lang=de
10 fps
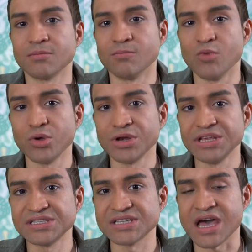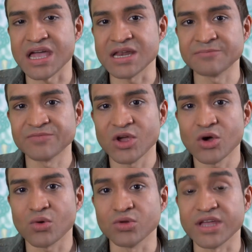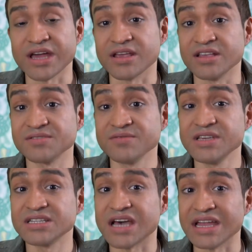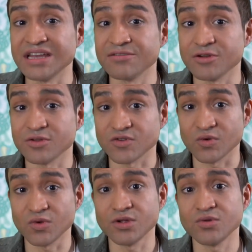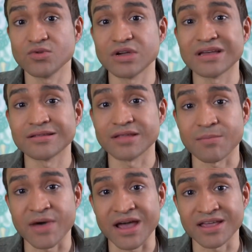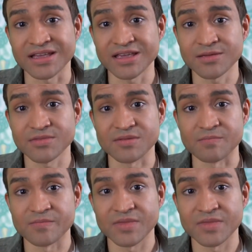möglich sein oder es wird eine Verzögerung dabei geben.